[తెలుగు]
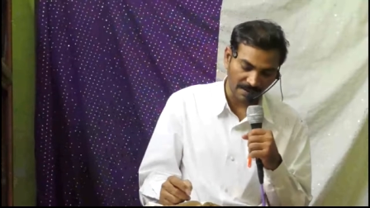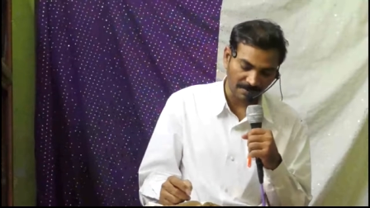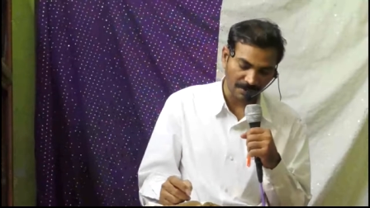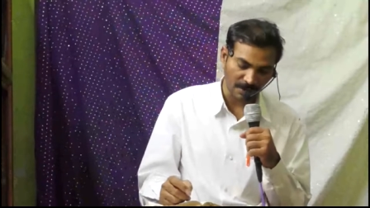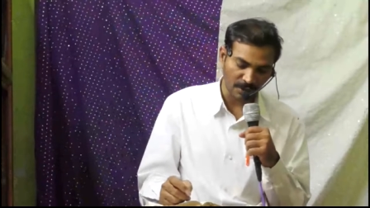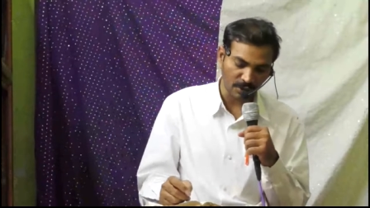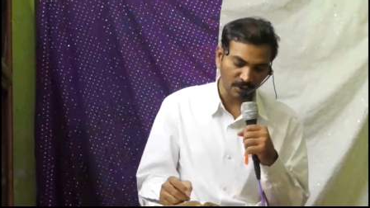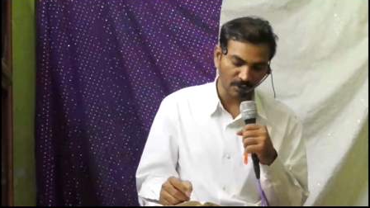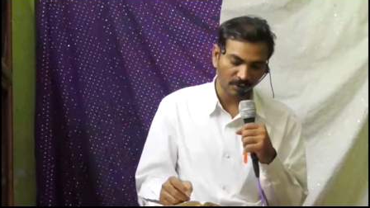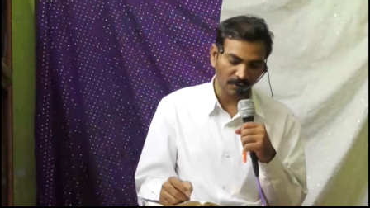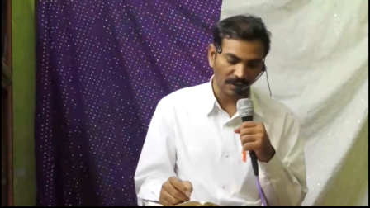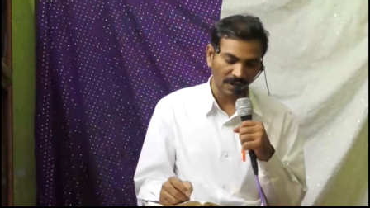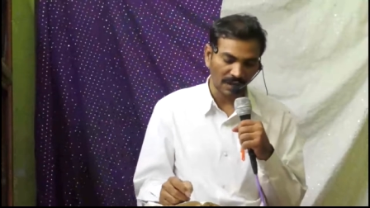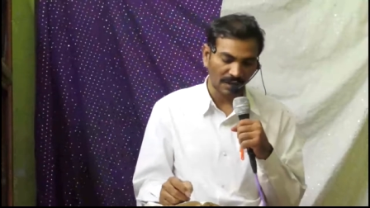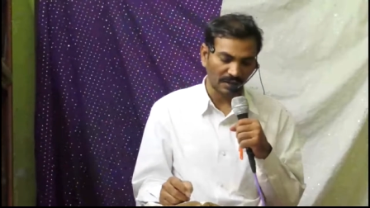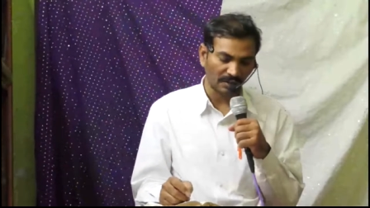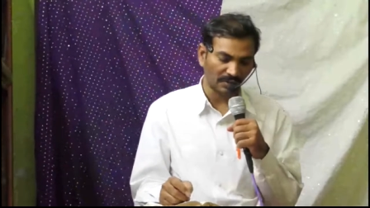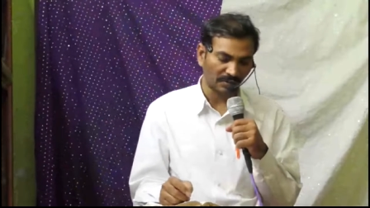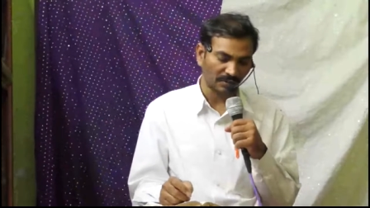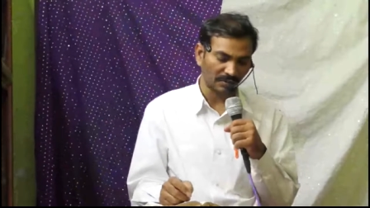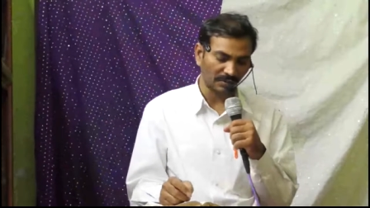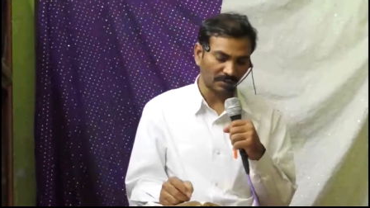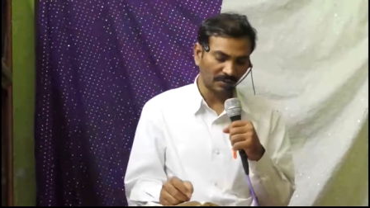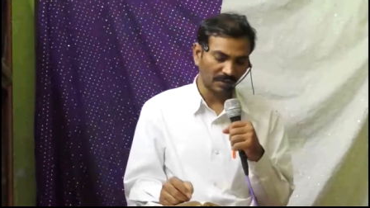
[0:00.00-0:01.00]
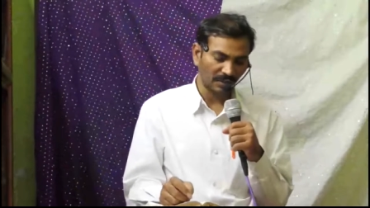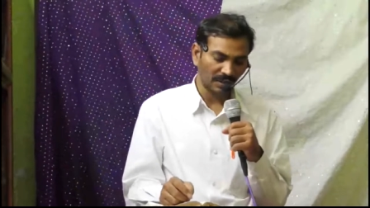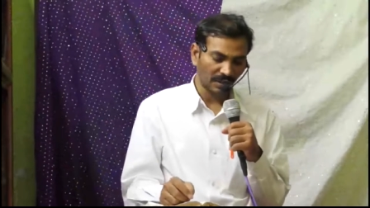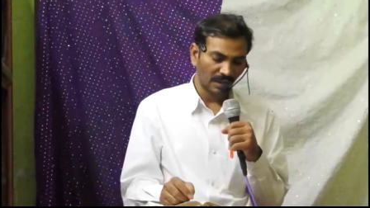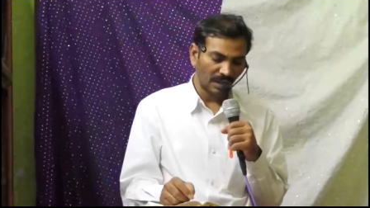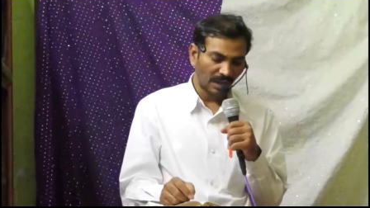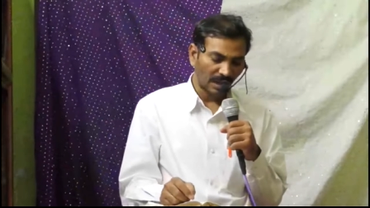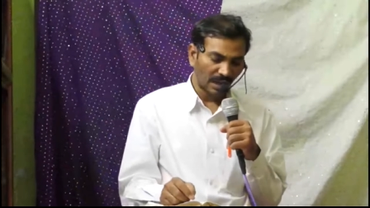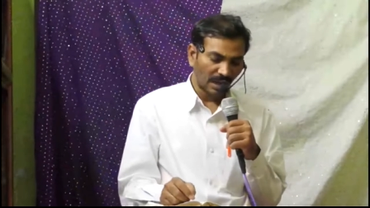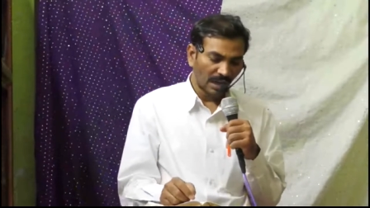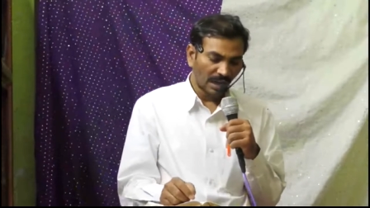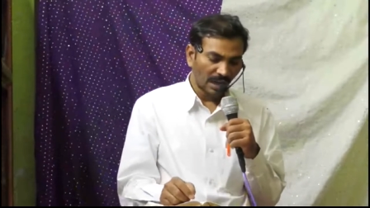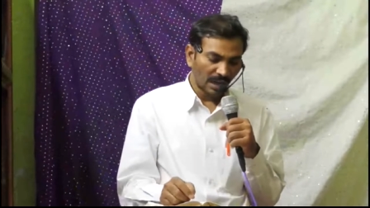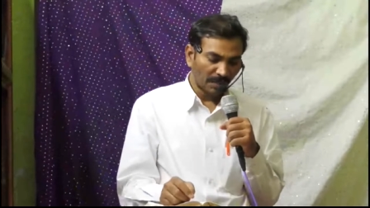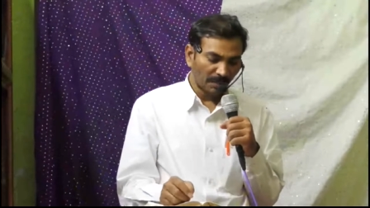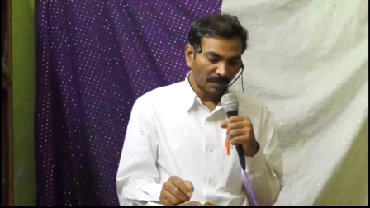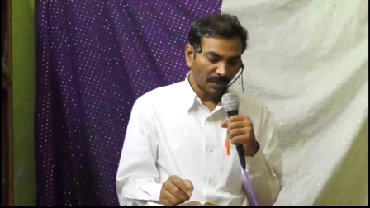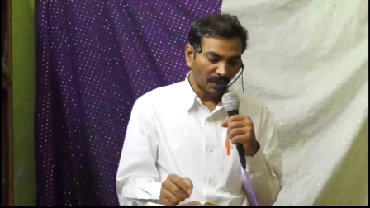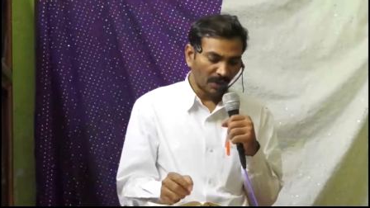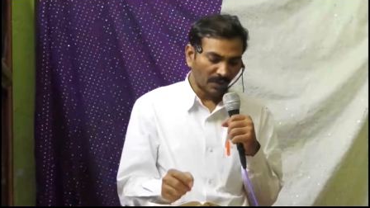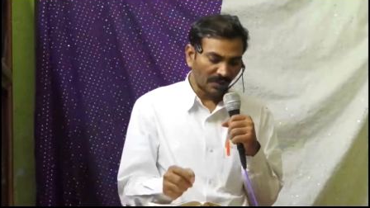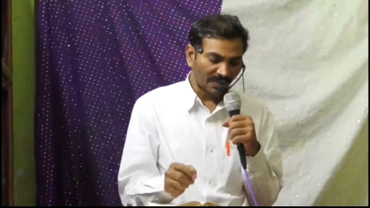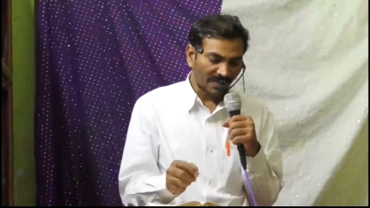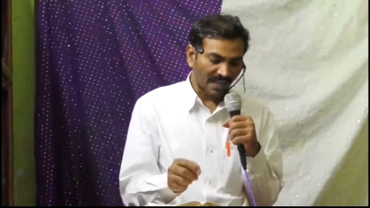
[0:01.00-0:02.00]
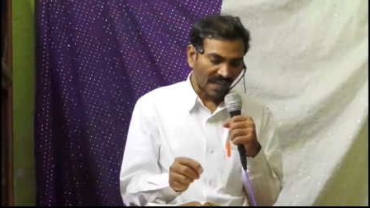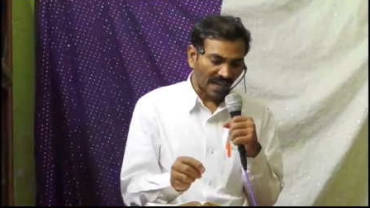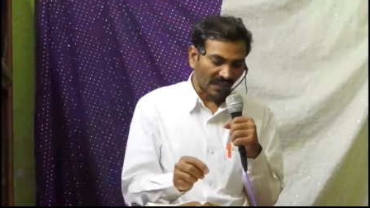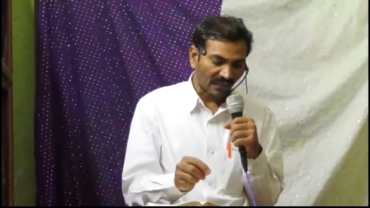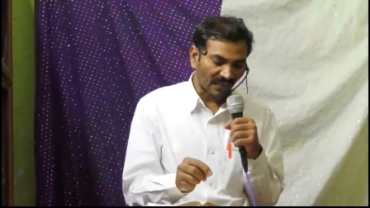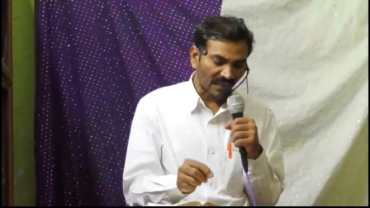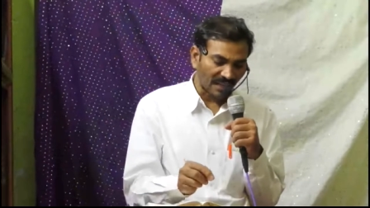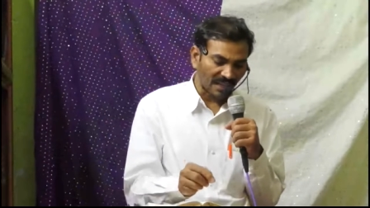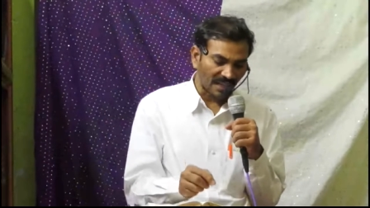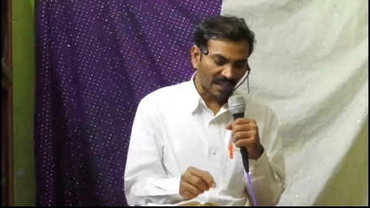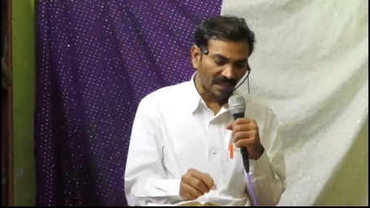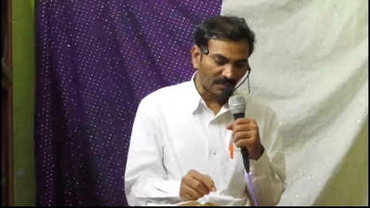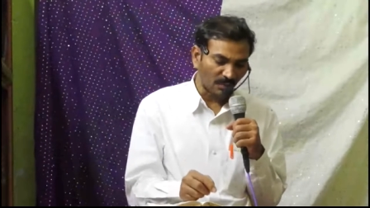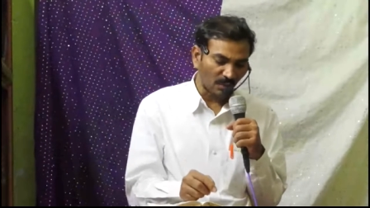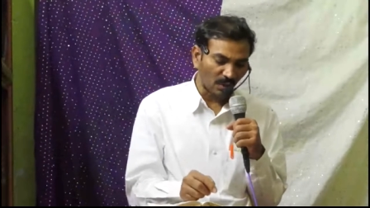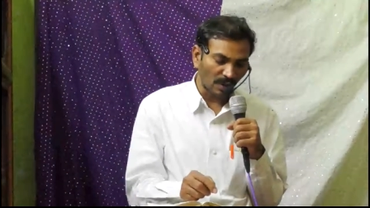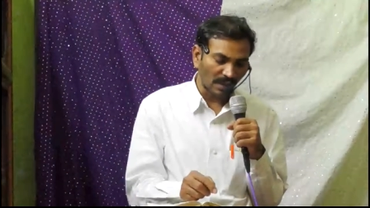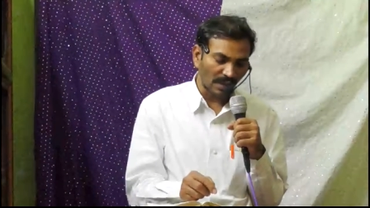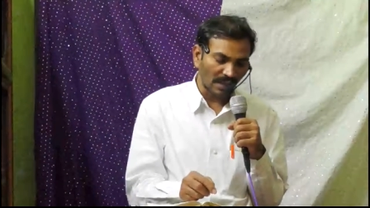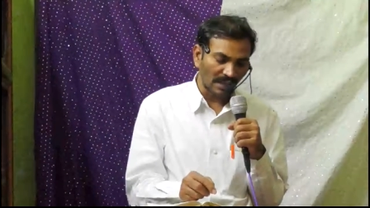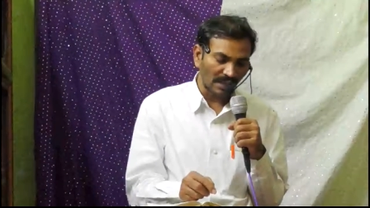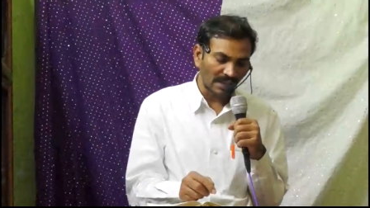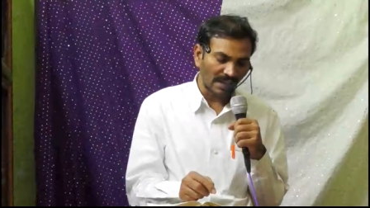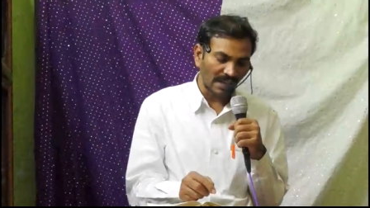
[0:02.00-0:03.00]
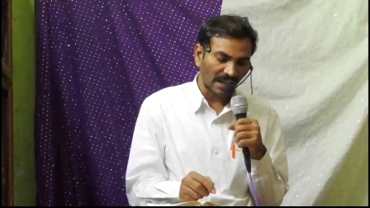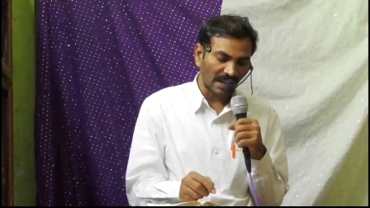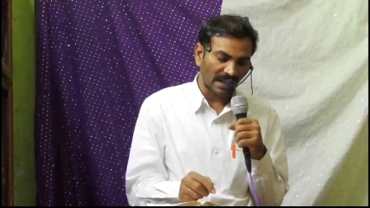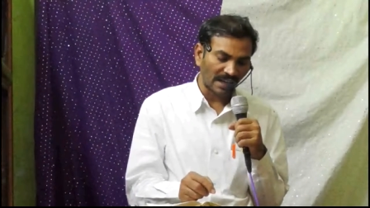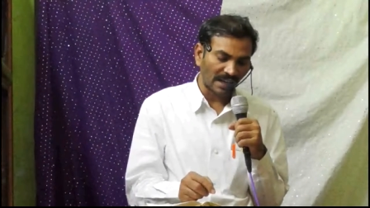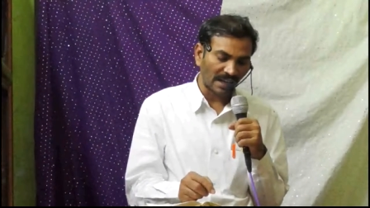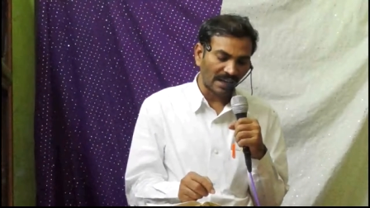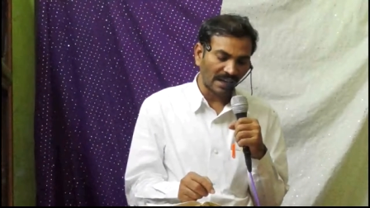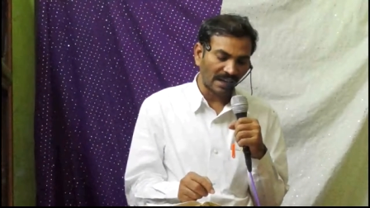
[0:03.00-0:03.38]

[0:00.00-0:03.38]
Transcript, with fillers: ఏర్పరచుకున్నాడు మీరు సర్వజనముల కంటే